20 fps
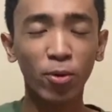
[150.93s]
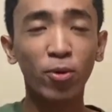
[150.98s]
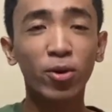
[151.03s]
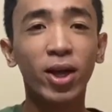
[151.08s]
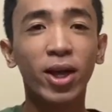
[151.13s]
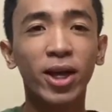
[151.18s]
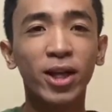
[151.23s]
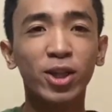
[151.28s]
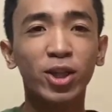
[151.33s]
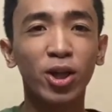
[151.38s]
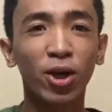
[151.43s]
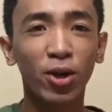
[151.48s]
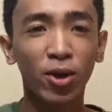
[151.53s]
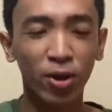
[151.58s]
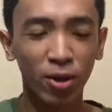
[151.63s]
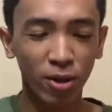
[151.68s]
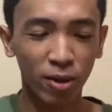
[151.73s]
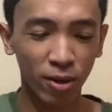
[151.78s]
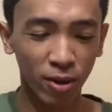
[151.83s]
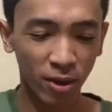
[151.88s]
ko na rin siya
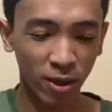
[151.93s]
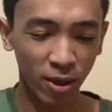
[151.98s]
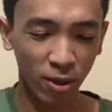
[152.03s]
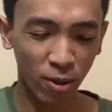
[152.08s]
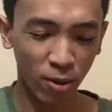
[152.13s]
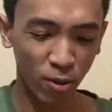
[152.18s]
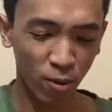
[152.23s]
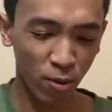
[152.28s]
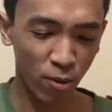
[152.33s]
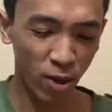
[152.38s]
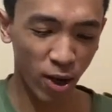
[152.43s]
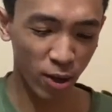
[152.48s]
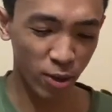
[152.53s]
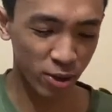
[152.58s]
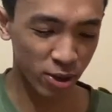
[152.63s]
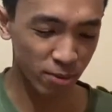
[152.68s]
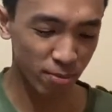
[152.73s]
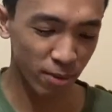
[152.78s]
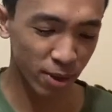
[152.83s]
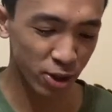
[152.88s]
kung
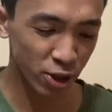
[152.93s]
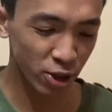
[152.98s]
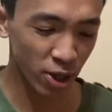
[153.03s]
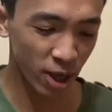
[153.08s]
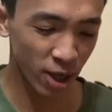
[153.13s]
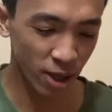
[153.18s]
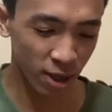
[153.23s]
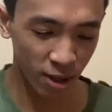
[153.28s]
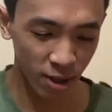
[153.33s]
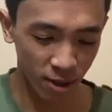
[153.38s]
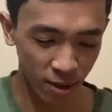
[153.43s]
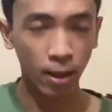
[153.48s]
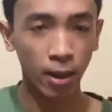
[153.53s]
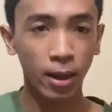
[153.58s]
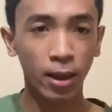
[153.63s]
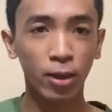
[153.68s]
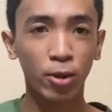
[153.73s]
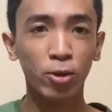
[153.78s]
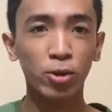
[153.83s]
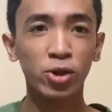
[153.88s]
ayos ba siya.
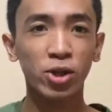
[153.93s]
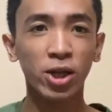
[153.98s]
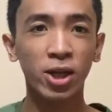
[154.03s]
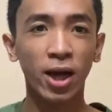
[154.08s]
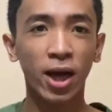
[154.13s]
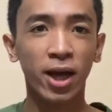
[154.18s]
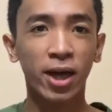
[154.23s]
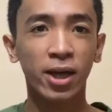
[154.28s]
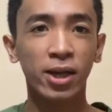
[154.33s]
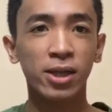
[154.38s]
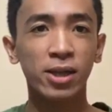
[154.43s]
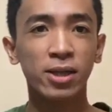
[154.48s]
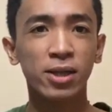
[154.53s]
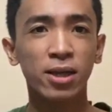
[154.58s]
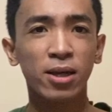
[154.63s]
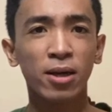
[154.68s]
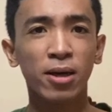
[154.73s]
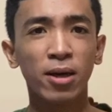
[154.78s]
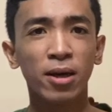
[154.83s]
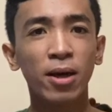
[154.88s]
Ito siya,
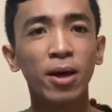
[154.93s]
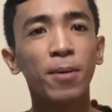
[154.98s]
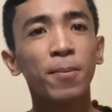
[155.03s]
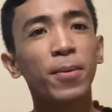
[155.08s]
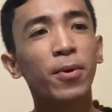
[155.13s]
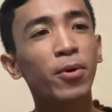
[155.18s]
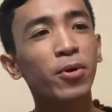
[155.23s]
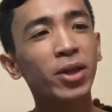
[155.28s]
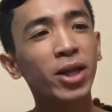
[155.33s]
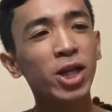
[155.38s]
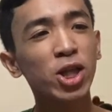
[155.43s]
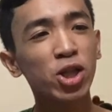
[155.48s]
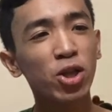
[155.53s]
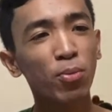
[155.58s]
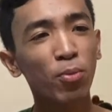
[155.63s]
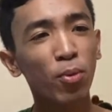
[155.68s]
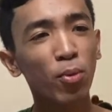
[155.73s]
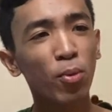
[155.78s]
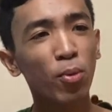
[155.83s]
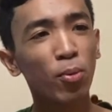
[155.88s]
guys. Pero hindi
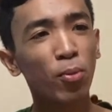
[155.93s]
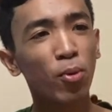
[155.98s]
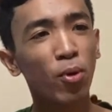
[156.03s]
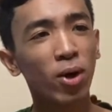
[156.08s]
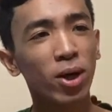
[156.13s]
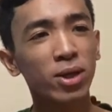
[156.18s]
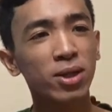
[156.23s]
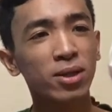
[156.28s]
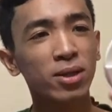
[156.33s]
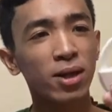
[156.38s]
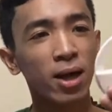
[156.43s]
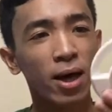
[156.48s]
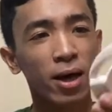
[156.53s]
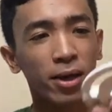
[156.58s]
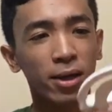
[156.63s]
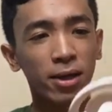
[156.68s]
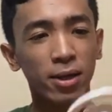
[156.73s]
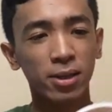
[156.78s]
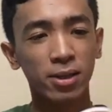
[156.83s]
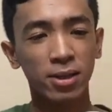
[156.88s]
siya bumubukas,
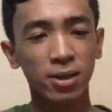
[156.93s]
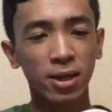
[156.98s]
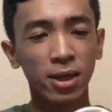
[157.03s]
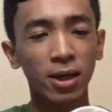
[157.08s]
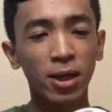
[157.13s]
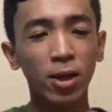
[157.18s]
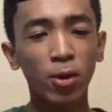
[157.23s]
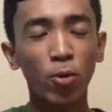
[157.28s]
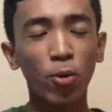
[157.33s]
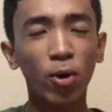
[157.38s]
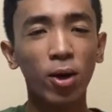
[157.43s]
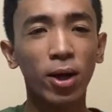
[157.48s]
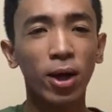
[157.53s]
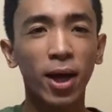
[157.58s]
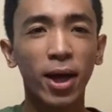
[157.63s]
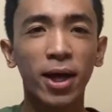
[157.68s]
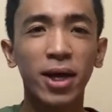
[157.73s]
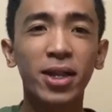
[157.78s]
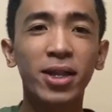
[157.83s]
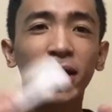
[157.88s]
guys. Hindi ko,
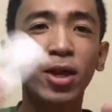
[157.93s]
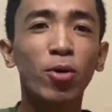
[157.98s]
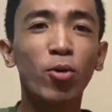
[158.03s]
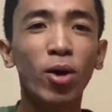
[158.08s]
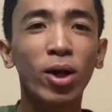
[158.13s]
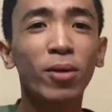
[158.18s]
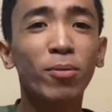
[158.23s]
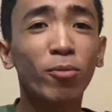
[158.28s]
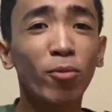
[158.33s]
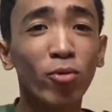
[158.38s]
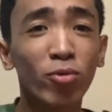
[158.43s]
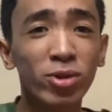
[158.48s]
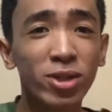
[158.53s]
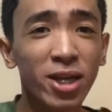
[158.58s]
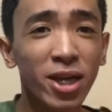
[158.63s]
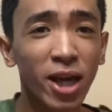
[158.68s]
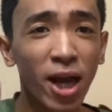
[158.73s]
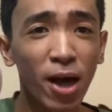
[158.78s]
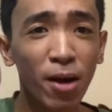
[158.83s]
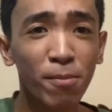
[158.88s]
hindi ko alam kung
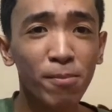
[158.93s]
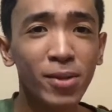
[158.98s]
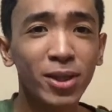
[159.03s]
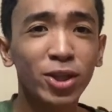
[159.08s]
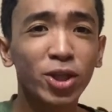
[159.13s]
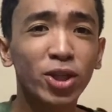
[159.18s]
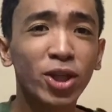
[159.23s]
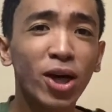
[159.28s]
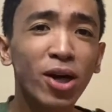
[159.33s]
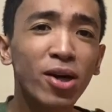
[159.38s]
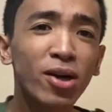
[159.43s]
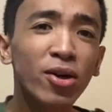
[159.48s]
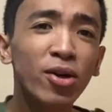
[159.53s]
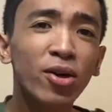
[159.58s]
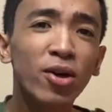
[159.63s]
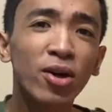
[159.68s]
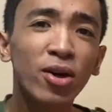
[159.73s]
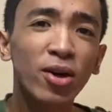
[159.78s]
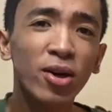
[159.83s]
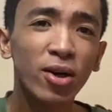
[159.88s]
sira ba siya
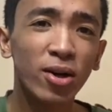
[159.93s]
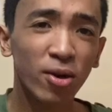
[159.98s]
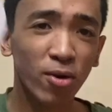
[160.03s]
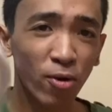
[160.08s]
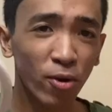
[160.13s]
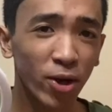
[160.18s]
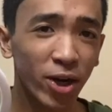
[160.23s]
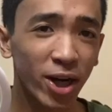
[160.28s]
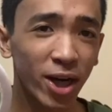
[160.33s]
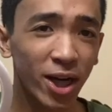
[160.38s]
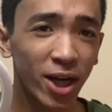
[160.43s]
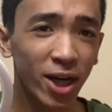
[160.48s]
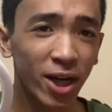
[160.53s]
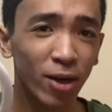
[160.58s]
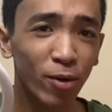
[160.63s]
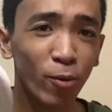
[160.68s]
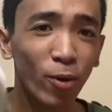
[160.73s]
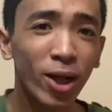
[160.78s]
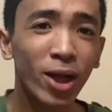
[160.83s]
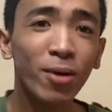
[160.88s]
or
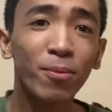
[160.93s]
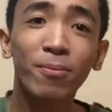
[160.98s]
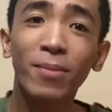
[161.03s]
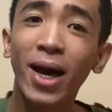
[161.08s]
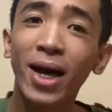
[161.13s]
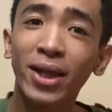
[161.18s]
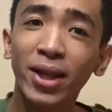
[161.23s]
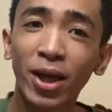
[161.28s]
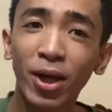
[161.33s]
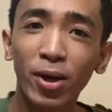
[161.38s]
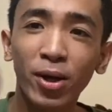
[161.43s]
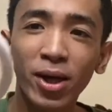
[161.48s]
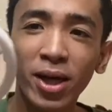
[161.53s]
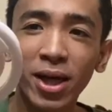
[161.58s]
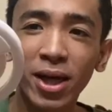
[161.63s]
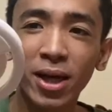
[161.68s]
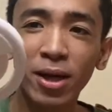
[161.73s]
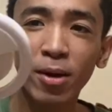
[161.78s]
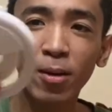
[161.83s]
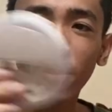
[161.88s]
walang
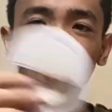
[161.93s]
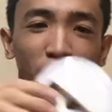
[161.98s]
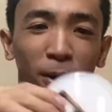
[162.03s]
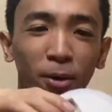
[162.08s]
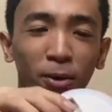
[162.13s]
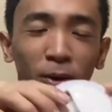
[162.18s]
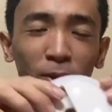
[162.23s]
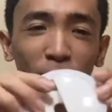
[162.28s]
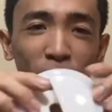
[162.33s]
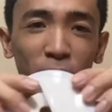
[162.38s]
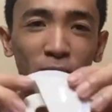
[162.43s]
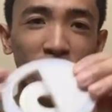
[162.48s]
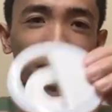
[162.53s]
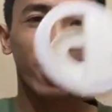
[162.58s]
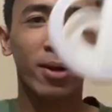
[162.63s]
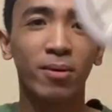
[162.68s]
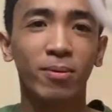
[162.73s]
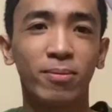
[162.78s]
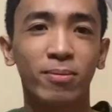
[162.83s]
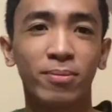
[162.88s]
battery. Pero ito siya.
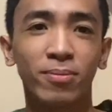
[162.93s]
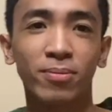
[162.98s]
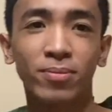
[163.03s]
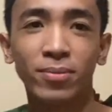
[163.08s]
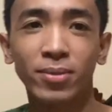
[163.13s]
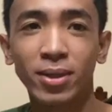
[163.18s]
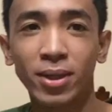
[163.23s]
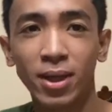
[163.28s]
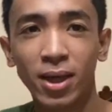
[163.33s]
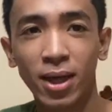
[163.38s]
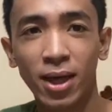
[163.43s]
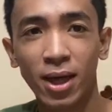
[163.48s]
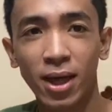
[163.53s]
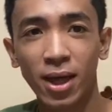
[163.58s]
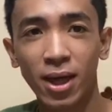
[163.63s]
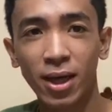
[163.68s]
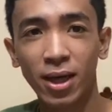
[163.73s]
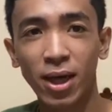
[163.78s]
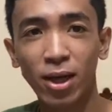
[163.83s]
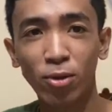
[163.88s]

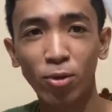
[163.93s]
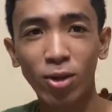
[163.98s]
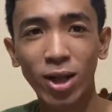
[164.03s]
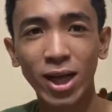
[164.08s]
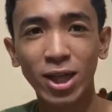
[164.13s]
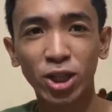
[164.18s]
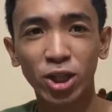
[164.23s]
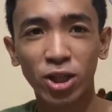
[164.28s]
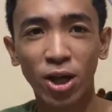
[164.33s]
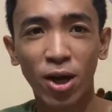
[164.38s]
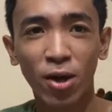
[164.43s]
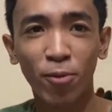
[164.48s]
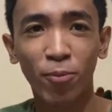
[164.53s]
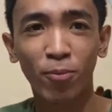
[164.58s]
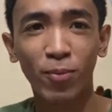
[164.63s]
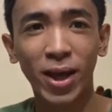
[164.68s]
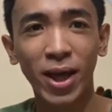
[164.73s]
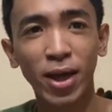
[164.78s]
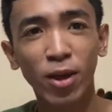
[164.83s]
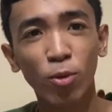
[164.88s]
Ganto lang
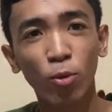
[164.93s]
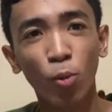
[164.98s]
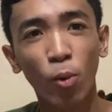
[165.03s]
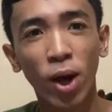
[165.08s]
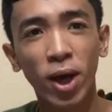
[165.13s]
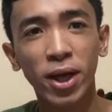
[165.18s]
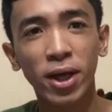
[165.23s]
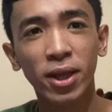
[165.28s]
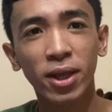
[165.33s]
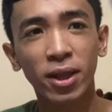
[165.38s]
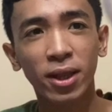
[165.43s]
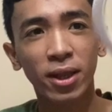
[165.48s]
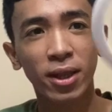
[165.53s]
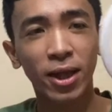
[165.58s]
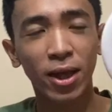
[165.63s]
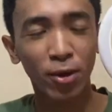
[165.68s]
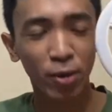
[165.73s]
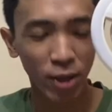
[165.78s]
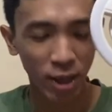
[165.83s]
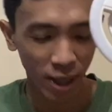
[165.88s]
siya. Plain white
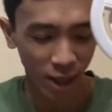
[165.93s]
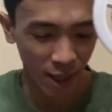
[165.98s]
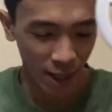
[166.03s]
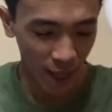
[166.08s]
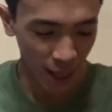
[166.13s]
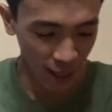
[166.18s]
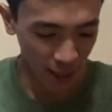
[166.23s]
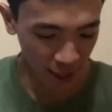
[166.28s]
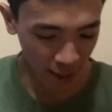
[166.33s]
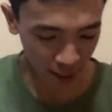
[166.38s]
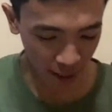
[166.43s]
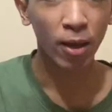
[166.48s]
na ring light.